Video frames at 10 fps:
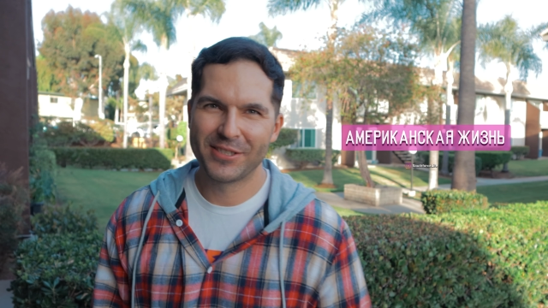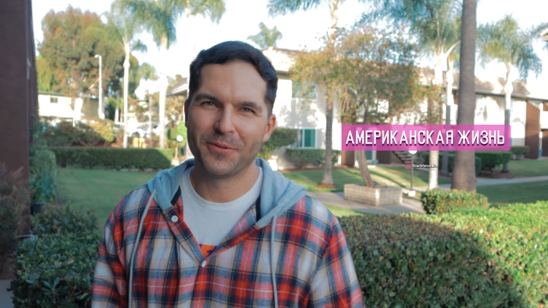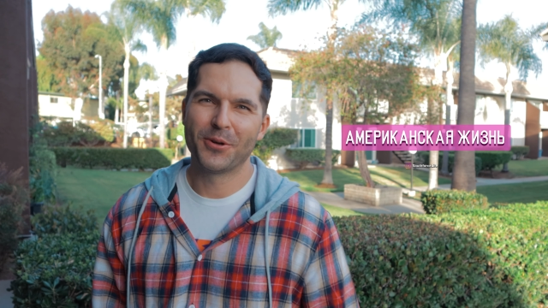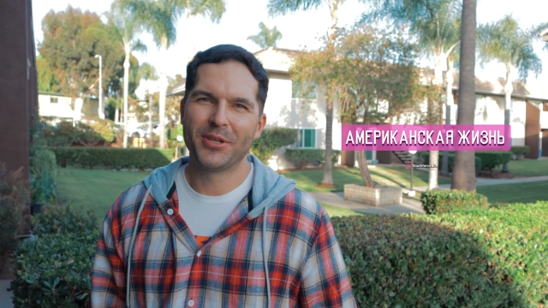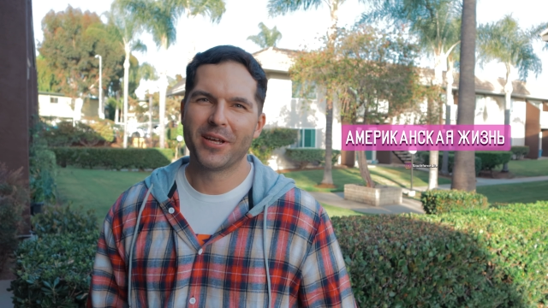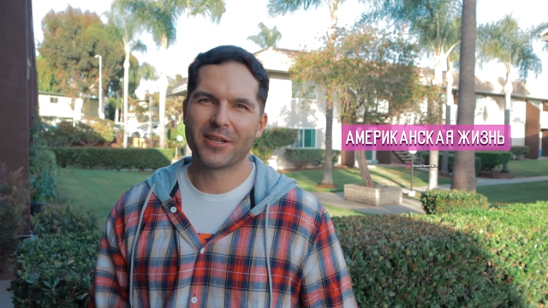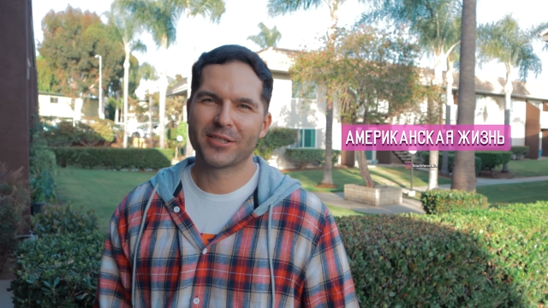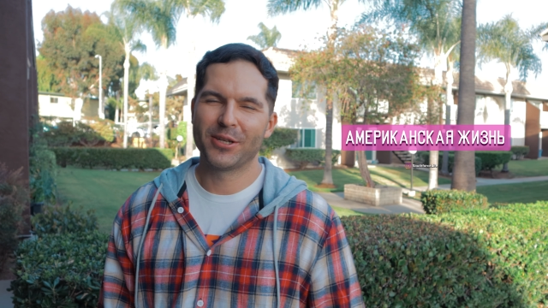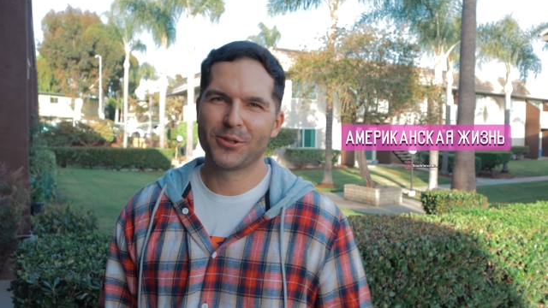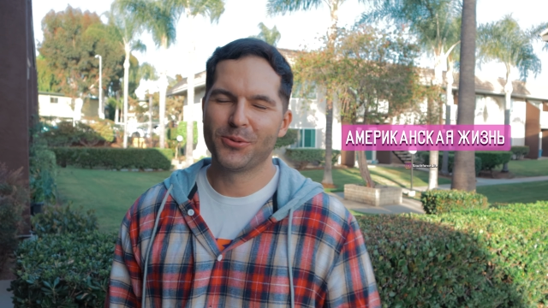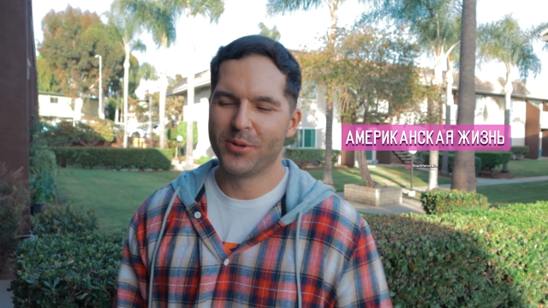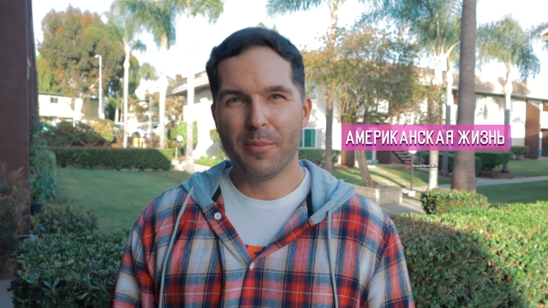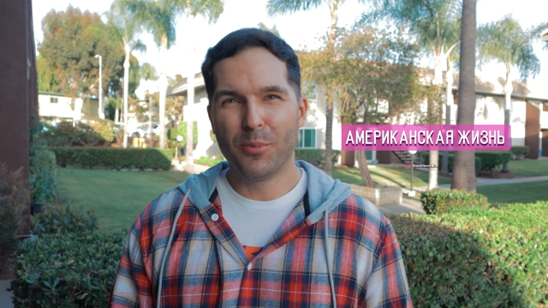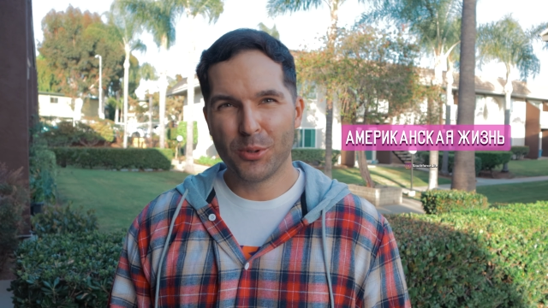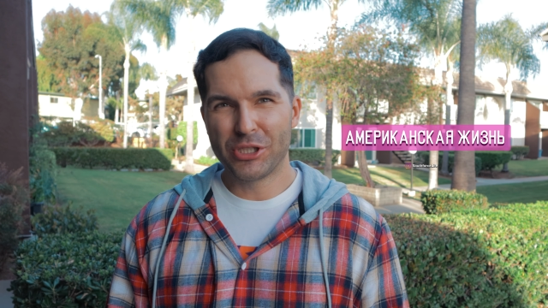Сегодня я расскажу
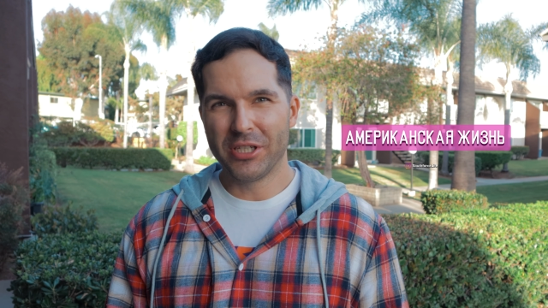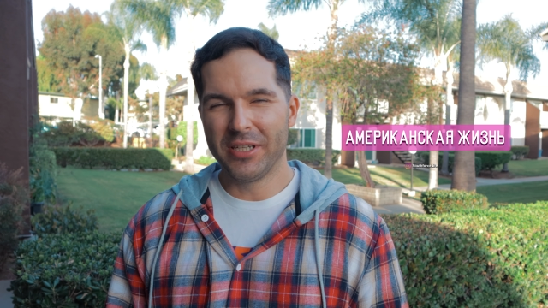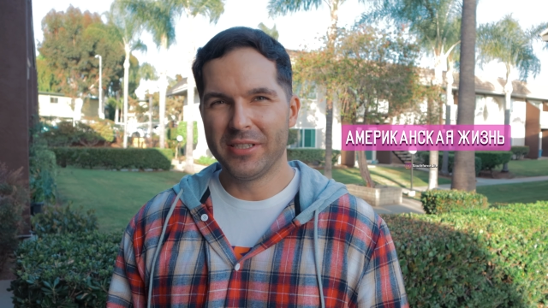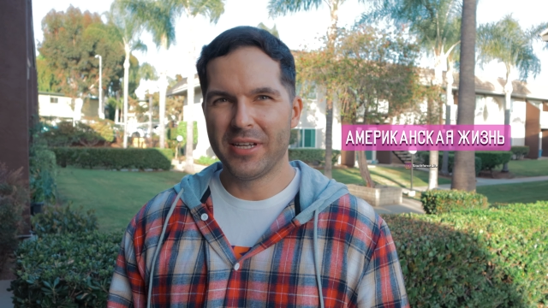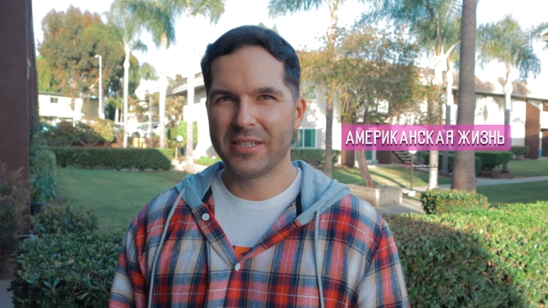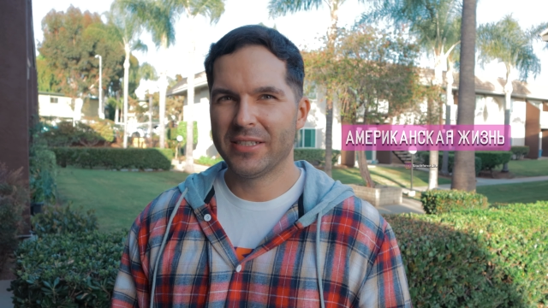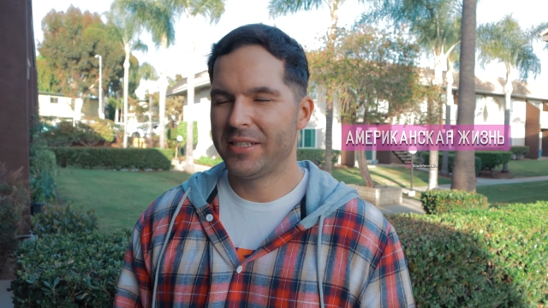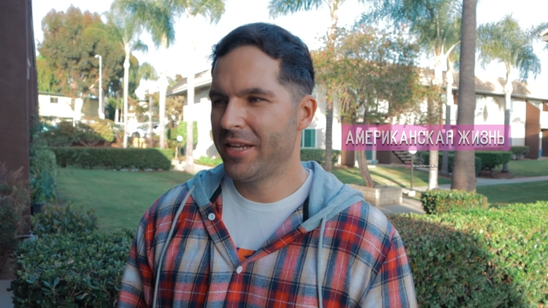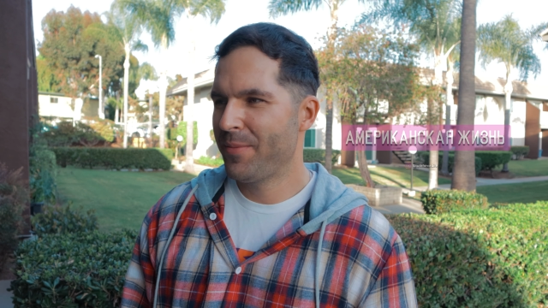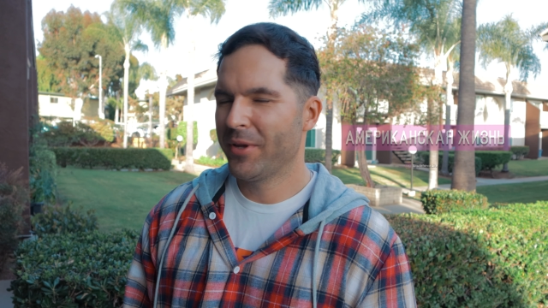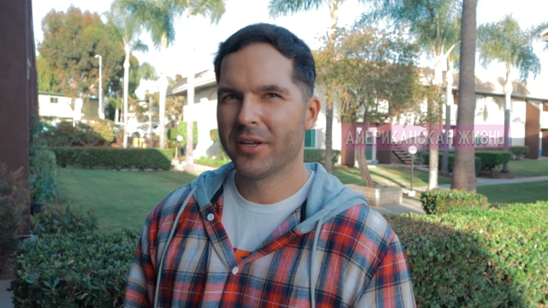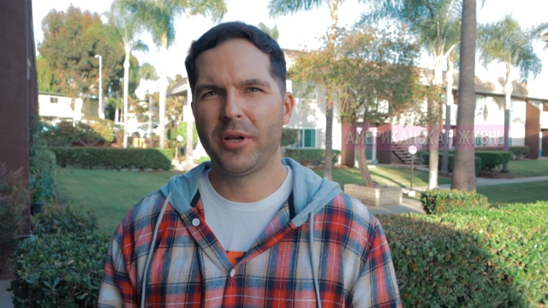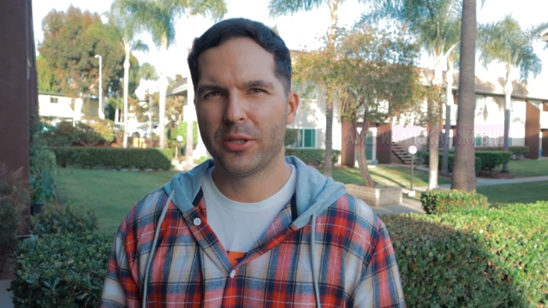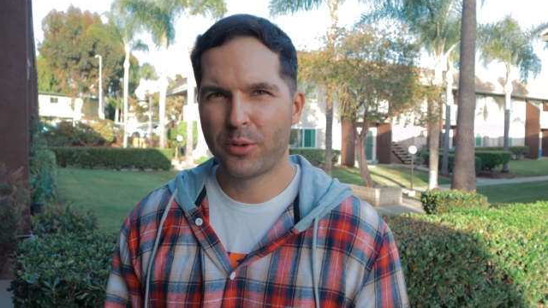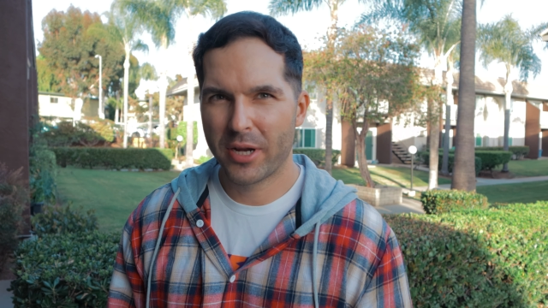об очень интересной теме,
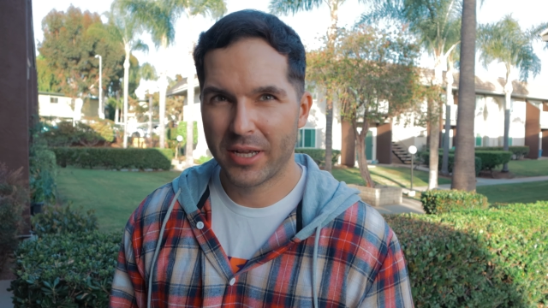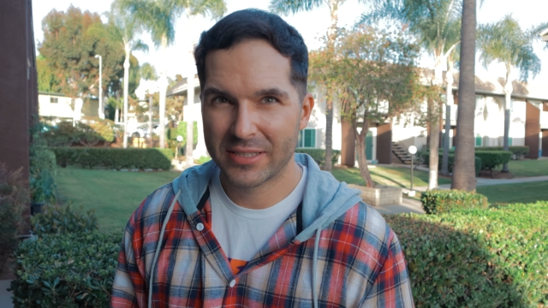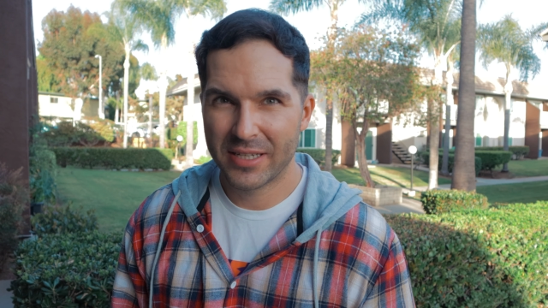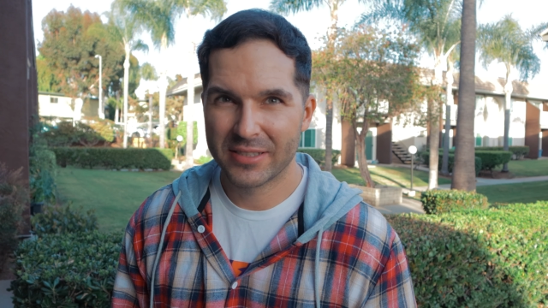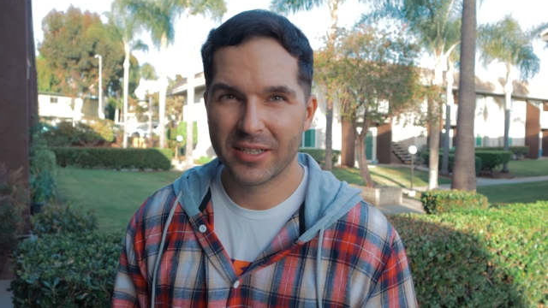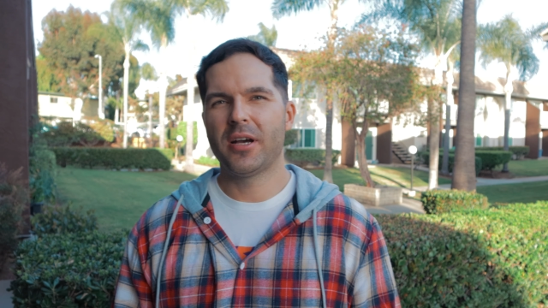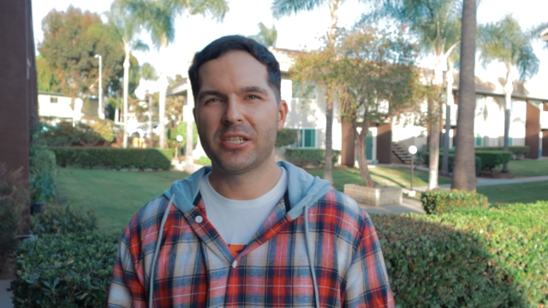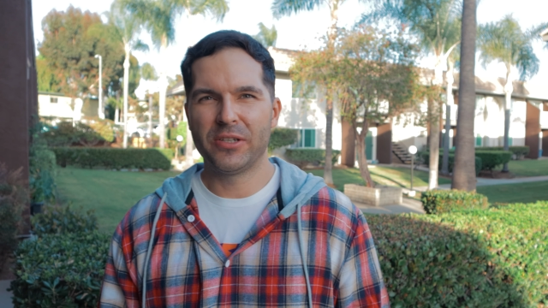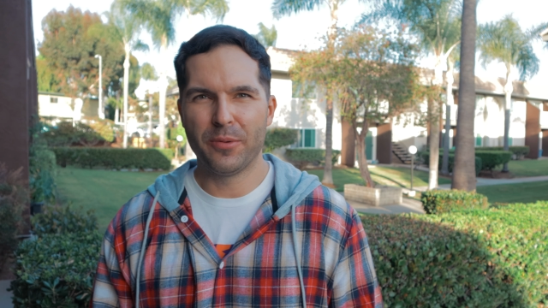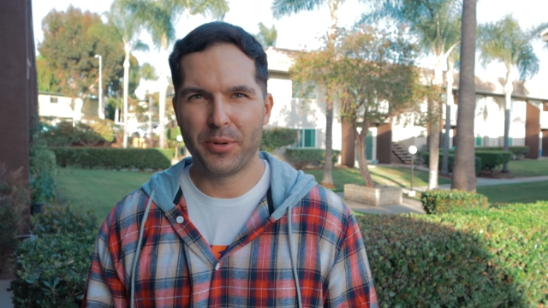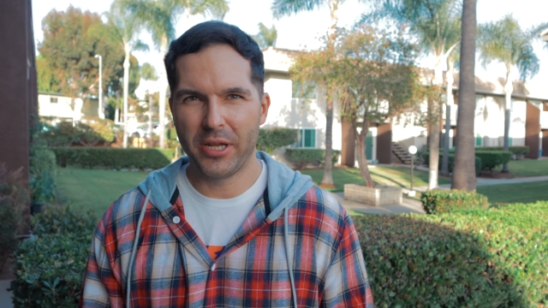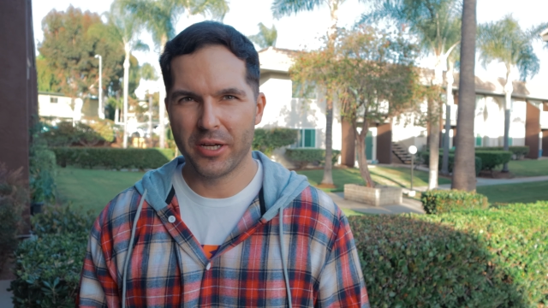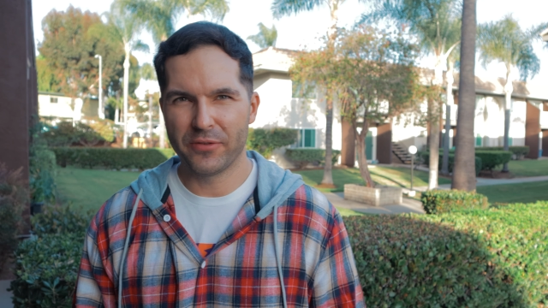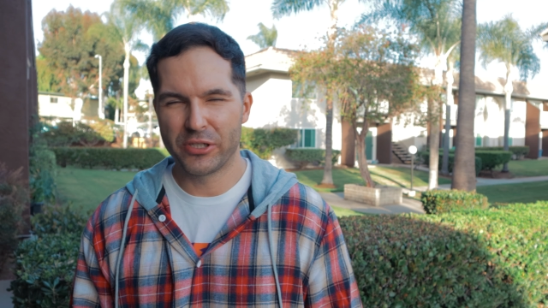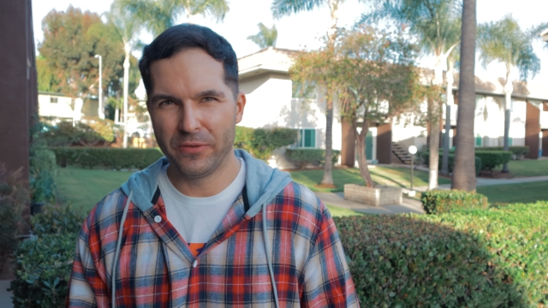которая касается каждого
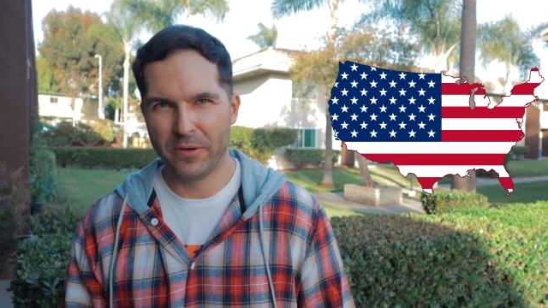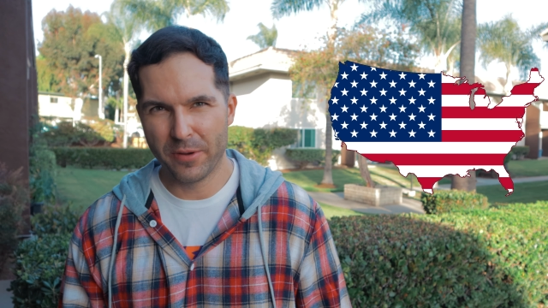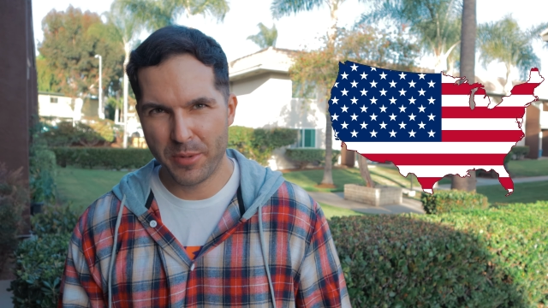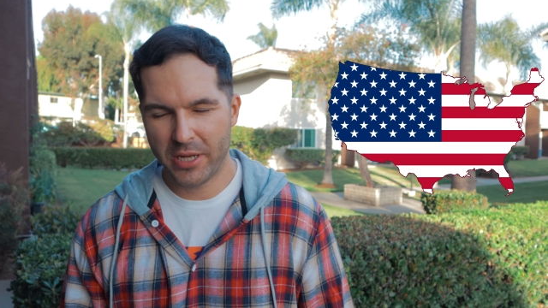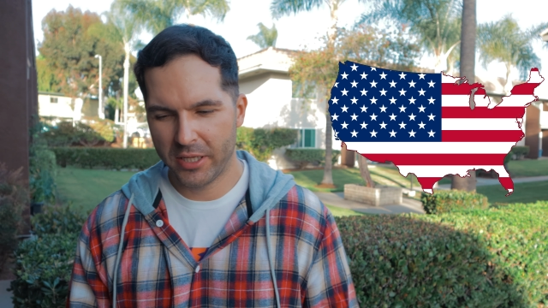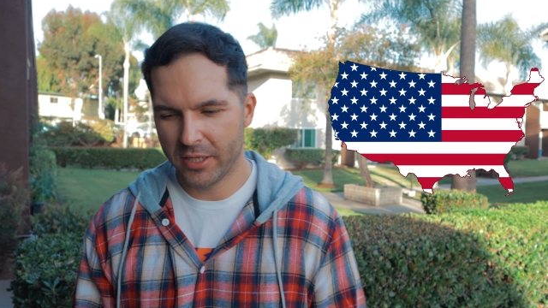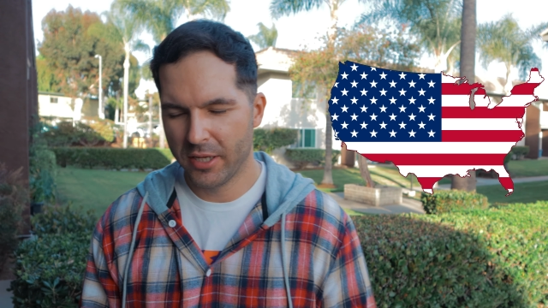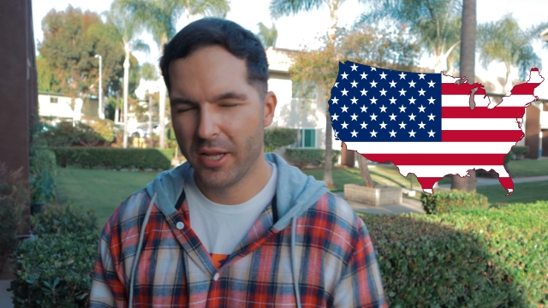приехавшего в Америке.